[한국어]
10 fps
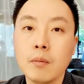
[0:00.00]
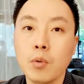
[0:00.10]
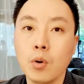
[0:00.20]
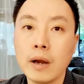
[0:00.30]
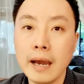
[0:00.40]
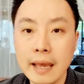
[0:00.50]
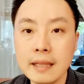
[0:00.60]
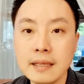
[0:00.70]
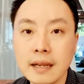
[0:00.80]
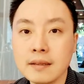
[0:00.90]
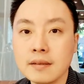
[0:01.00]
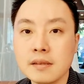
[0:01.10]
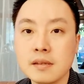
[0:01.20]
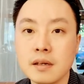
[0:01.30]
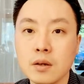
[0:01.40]
뭐
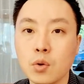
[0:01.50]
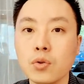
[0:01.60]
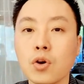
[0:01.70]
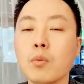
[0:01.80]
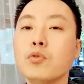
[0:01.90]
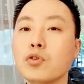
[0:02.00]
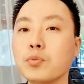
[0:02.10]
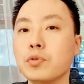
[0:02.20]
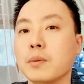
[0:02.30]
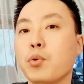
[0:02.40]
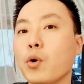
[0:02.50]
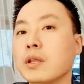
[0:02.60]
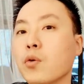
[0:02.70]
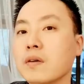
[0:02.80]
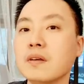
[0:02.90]
카얀이라든지 이런 젊은 곳들이
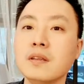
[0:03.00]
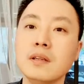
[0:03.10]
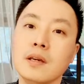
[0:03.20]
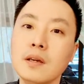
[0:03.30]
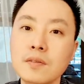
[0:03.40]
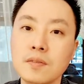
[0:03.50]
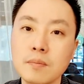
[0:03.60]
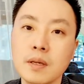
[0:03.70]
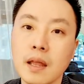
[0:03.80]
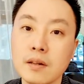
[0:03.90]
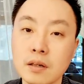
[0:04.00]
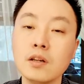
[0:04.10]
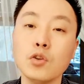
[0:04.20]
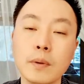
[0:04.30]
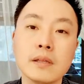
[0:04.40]
보이는 회사들이 있습니다.
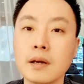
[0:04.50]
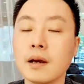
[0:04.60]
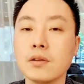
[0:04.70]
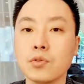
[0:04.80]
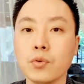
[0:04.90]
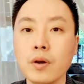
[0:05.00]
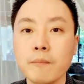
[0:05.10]
시크릿도 마찬가지고요.